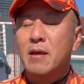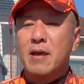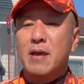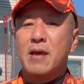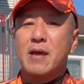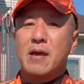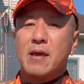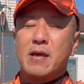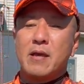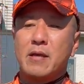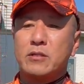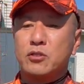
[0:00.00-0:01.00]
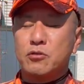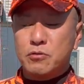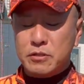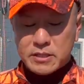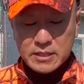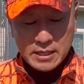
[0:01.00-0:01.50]

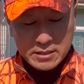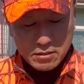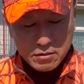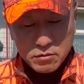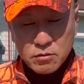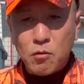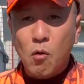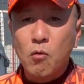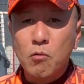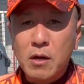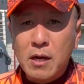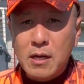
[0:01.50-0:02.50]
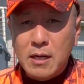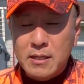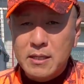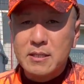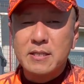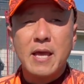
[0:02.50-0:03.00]
11月9日から
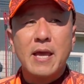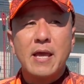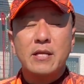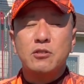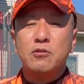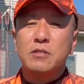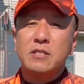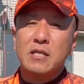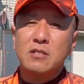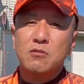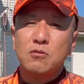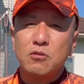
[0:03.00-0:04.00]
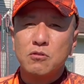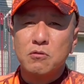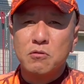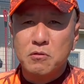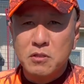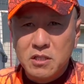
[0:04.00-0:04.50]
ですね、11月
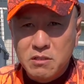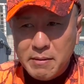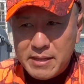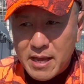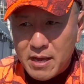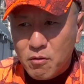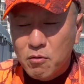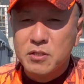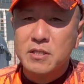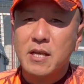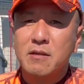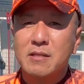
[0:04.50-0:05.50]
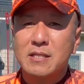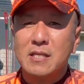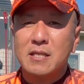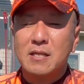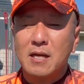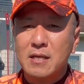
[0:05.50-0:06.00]
19日までご支援くだ
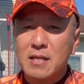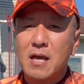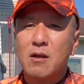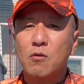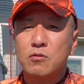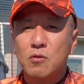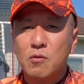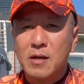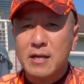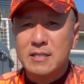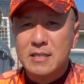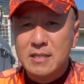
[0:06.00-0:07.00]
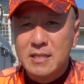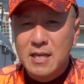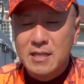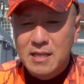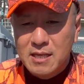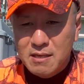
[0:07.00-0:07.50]
さった方、ご紹介させて
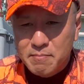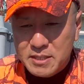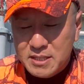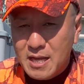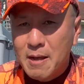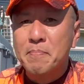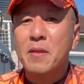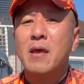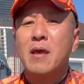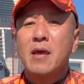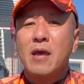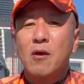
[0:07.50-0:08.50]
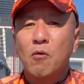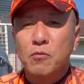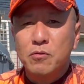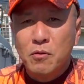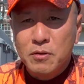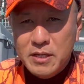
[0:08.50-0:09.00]
いただきました。本当